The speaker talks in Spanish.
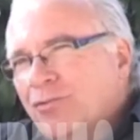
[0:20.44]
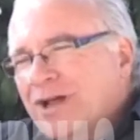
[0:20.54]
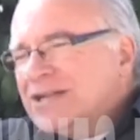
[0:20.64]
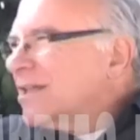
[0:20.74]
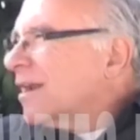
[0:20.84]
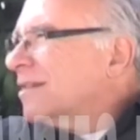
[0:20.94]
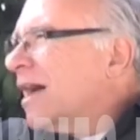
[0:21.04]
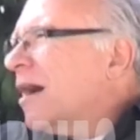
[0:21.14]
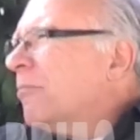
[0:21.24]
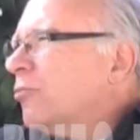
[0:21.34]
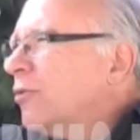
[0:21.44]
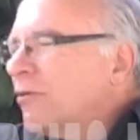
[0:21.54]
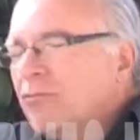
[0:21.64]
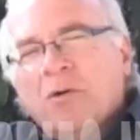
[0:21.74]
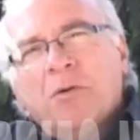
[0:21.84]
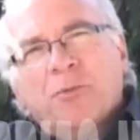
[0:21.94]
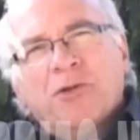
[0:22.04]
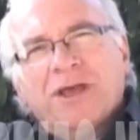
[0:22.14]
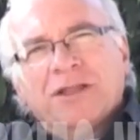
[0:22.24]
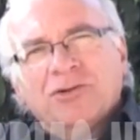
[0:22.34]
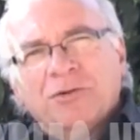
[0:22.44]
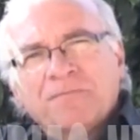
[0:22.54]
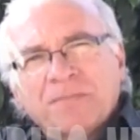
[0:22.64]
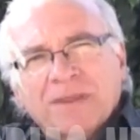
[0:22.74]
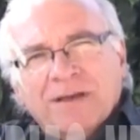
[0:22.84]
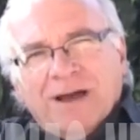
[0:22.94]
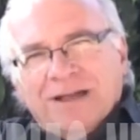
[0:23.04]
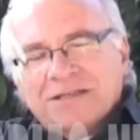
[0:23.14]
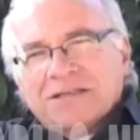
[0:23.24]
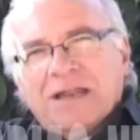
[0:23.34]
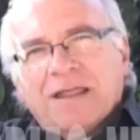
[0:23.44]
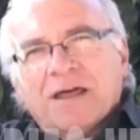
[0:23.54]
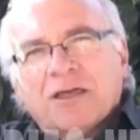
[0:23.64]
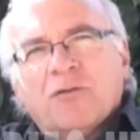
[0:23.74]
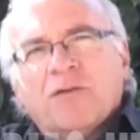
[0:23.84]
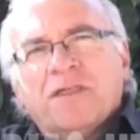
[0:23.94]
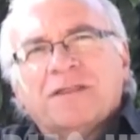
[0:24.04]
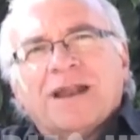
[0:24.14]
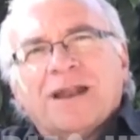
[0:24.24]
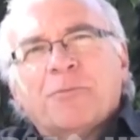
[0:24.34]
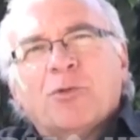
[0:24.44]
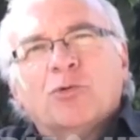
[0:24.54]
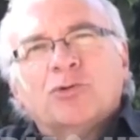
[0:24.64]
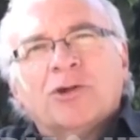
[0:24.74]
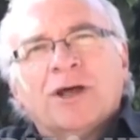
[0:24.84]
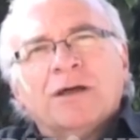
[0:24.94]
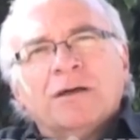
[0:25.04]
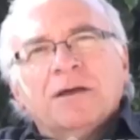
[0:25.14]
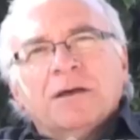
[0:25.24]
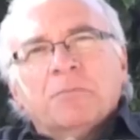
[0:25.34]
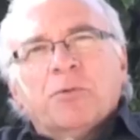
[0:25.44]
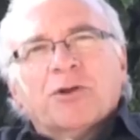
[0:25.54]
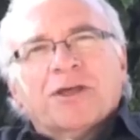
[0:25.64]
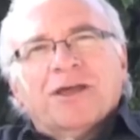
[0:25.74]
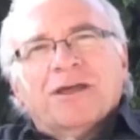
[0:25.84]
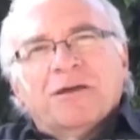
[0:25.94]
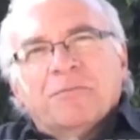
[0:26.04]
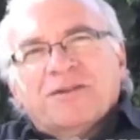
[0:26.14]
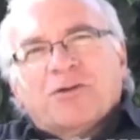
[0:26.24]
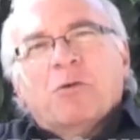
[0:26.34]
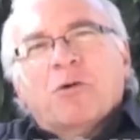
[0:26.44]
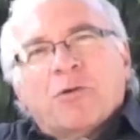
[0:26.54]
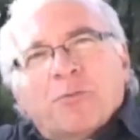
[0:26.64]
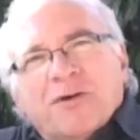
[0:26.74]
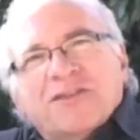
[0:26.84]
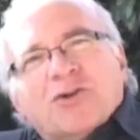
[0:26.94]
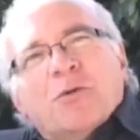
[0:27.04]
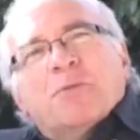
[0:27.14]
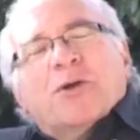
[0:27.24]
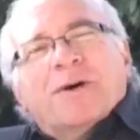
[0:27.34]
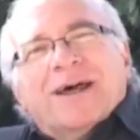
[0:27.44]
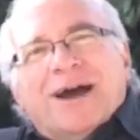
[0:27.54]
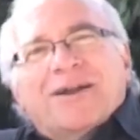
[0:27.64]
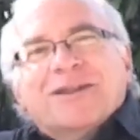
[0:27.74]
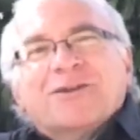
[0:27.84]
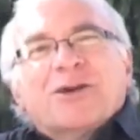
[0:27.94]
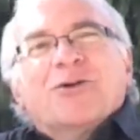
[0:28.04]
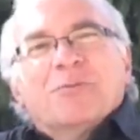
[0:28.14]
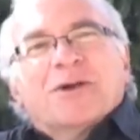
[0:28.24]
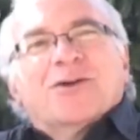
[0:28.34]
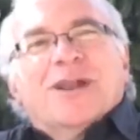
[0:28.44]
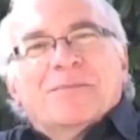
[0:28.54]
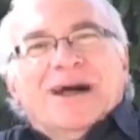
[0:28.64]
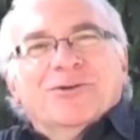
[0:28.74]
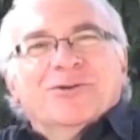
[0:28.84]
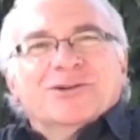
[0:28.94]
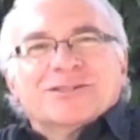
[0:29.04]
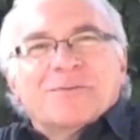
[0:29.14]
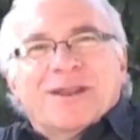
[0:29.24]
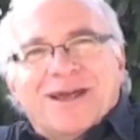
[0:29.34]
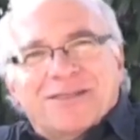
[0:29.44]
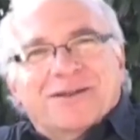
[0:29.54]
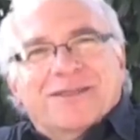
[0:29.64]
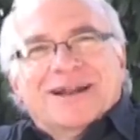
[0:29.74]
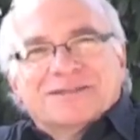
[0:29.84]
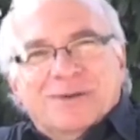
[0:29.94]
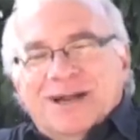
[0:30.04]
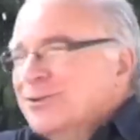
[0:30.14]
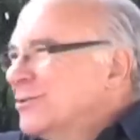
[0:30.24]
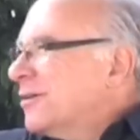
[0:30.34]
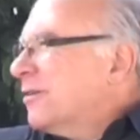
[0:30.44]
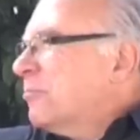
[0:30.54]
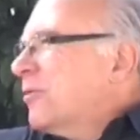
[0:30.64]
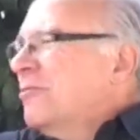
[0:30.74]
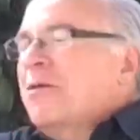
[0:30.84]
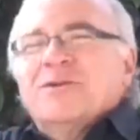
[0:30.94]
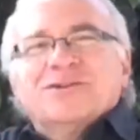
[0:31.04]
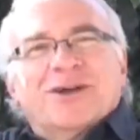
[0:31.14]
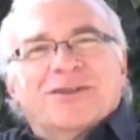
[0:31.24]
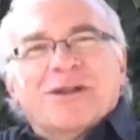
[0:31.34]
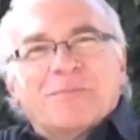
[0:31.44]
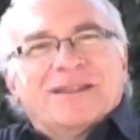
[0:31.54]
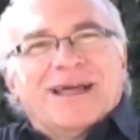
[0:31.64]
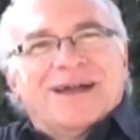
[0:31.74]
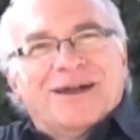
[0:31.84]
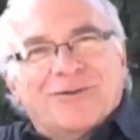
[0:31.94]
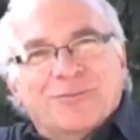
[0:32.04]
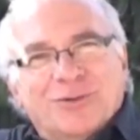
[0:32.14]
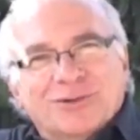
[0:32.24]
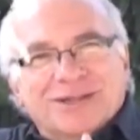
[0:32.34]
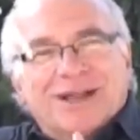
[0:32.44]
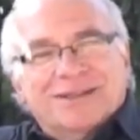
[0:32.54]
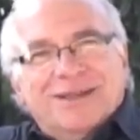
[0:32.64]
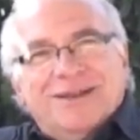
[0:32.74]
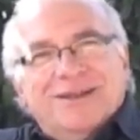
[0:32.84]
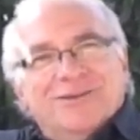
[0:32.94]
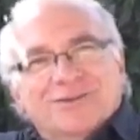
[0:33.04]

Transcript: una startup, un nuevo proyecto. Antes que nada quiero felicitar a la productora porque veis como podéis comprobar, ahora yo no tengo el micro en la mano, no sabré qué hacer de las manos, ¿eh? pero no lo ha puesto aquí una petaca como los de la tele,